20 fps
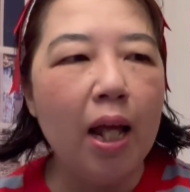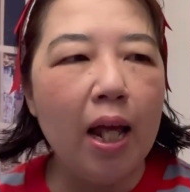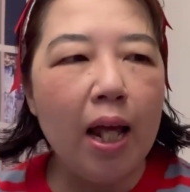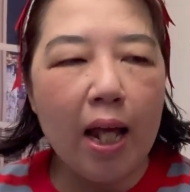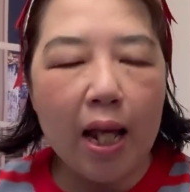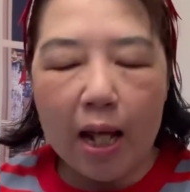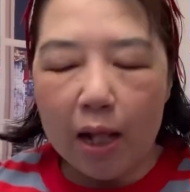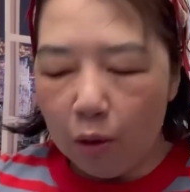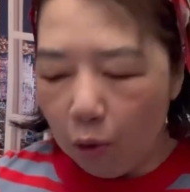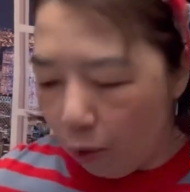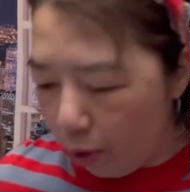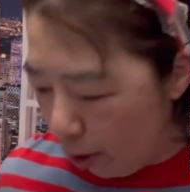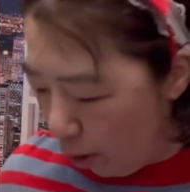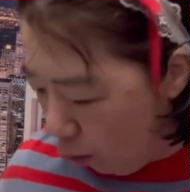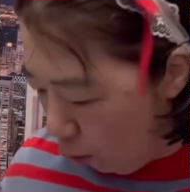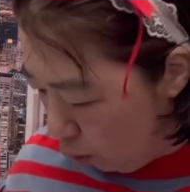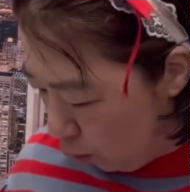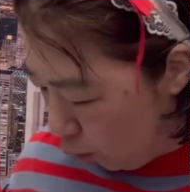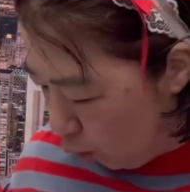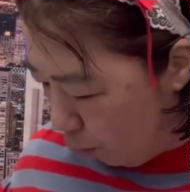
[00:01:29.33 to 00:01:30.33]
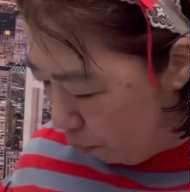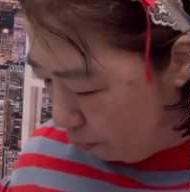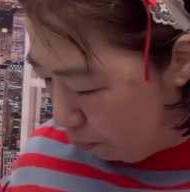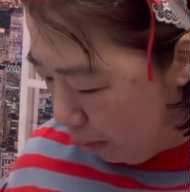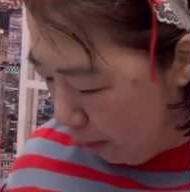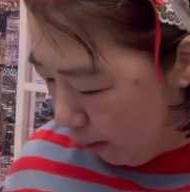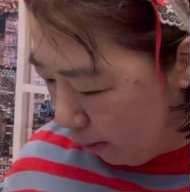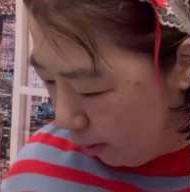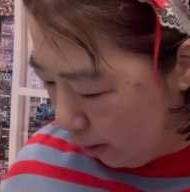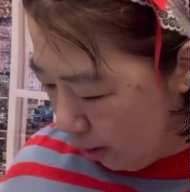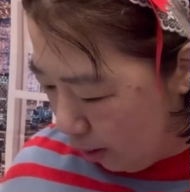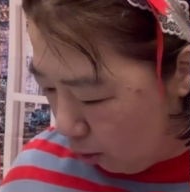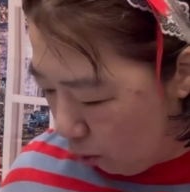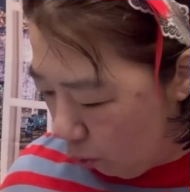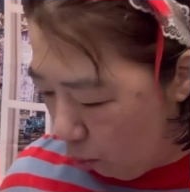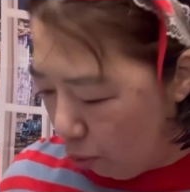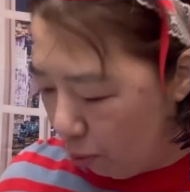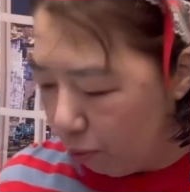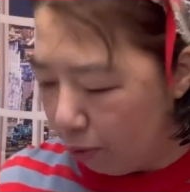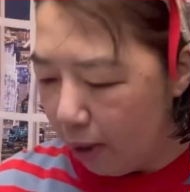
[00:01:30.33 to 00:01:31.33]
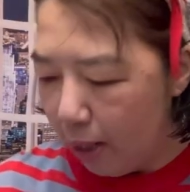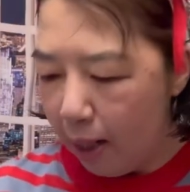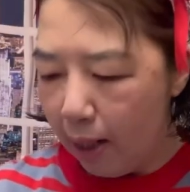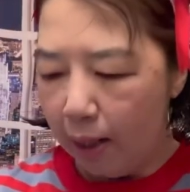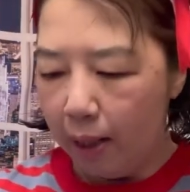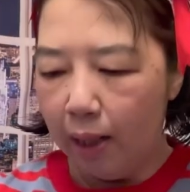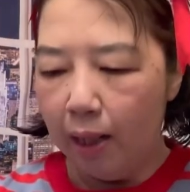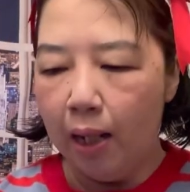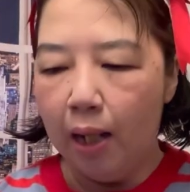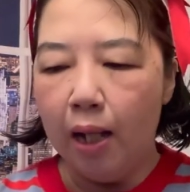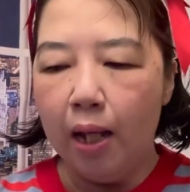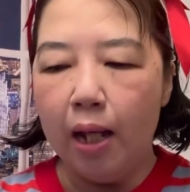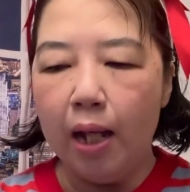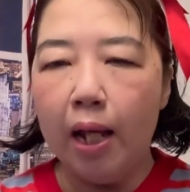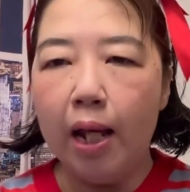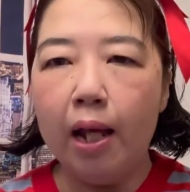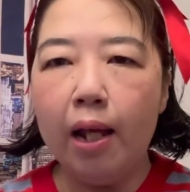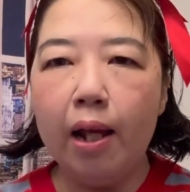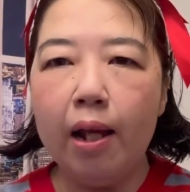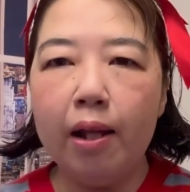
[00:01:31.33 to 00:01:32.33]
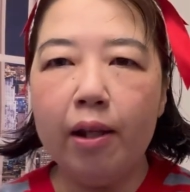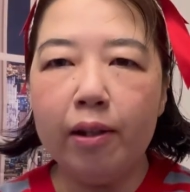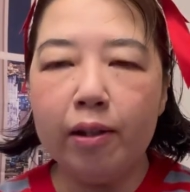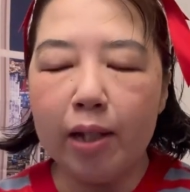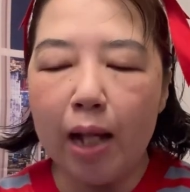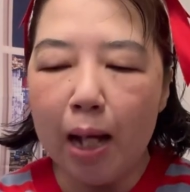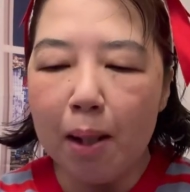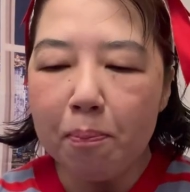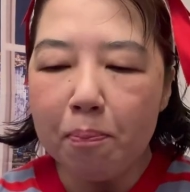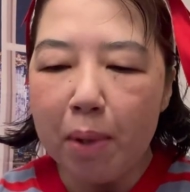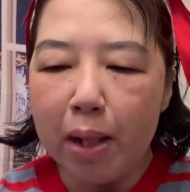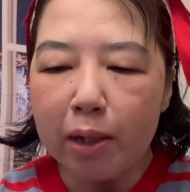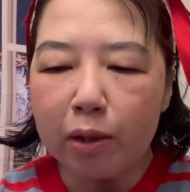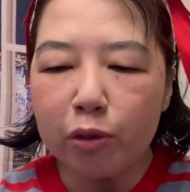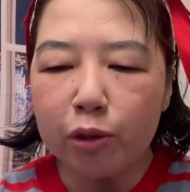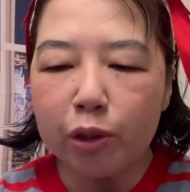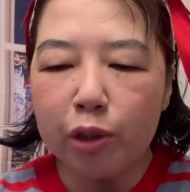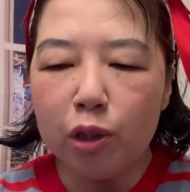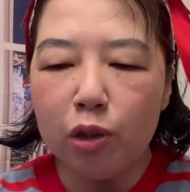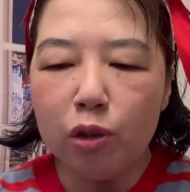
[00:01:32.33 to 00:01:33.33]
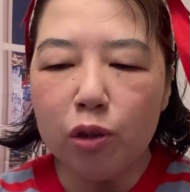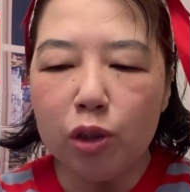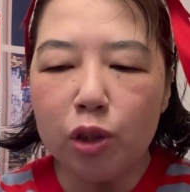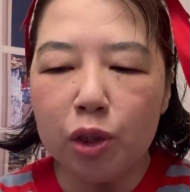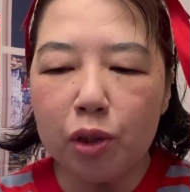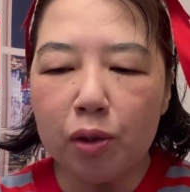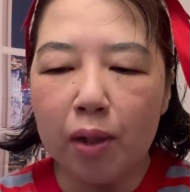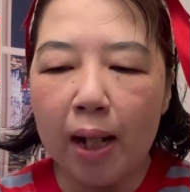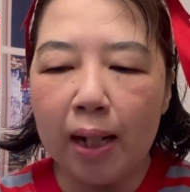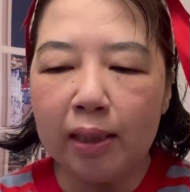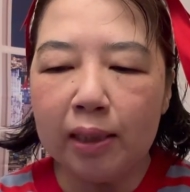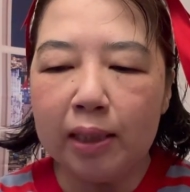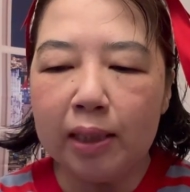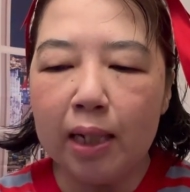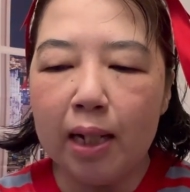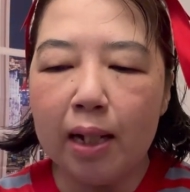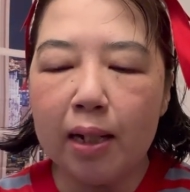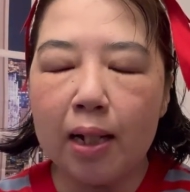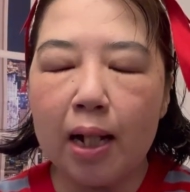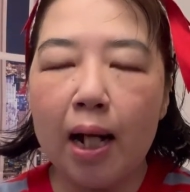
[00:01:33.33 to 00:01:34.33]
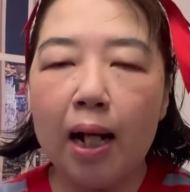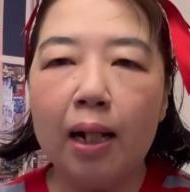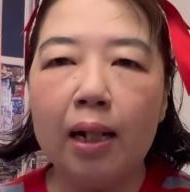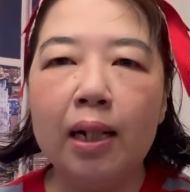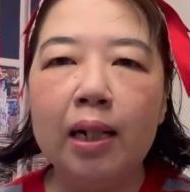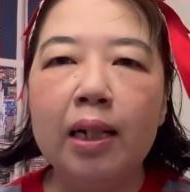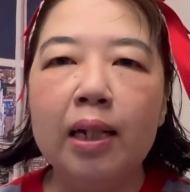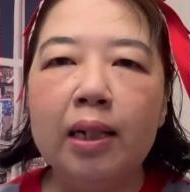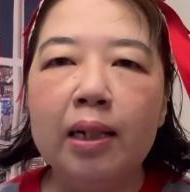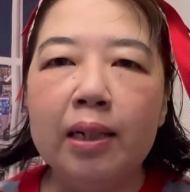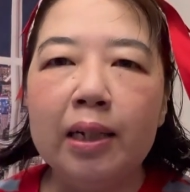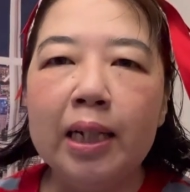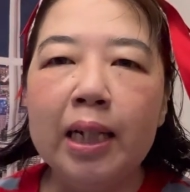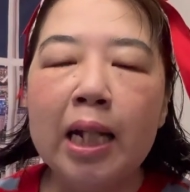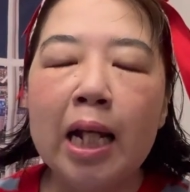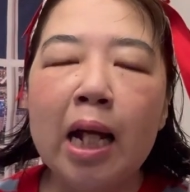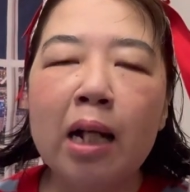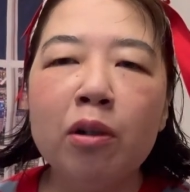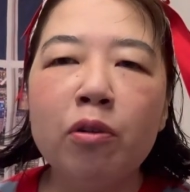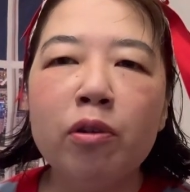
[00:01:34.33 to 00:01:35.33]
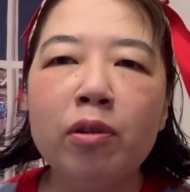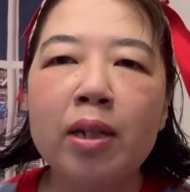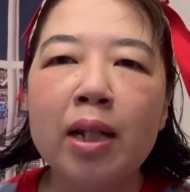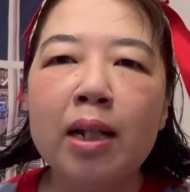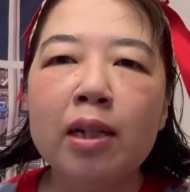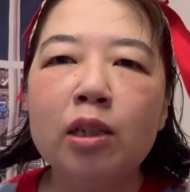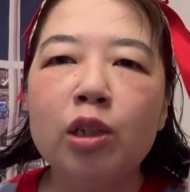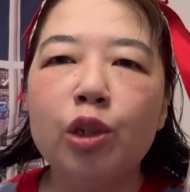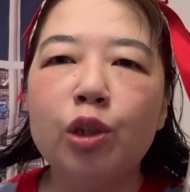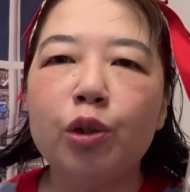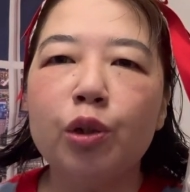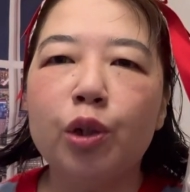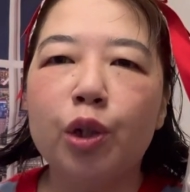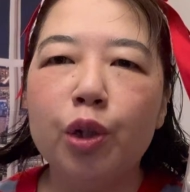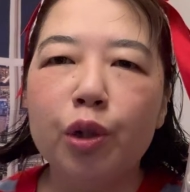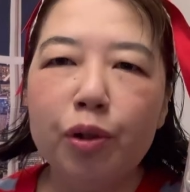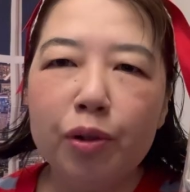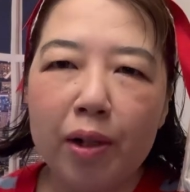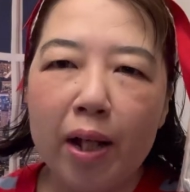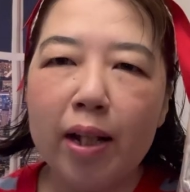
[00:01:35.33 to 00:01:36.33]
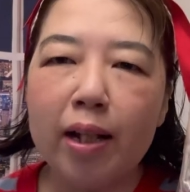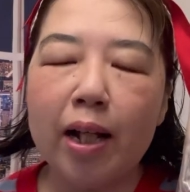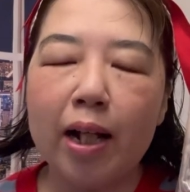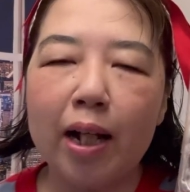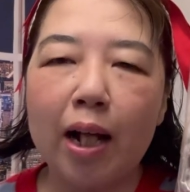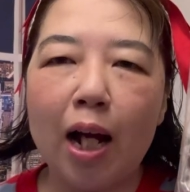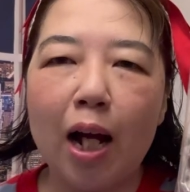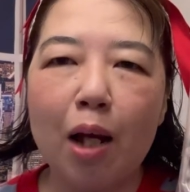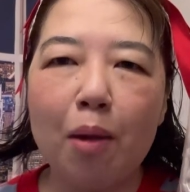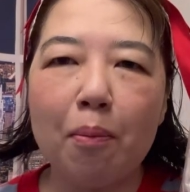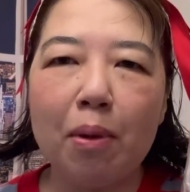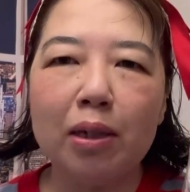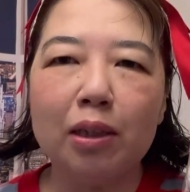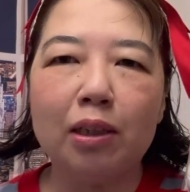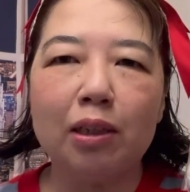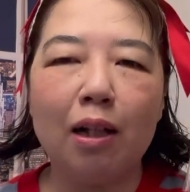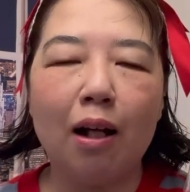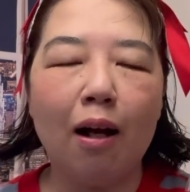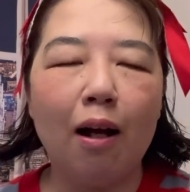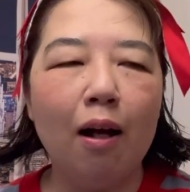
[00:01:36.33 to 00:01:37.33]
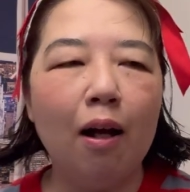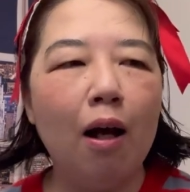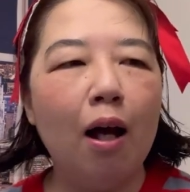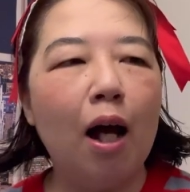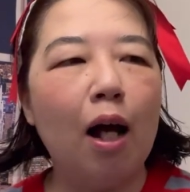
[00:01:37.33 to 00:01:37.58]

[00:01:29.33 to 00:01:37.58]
えー、これ40%オフで、えー、398円が239円で買いました。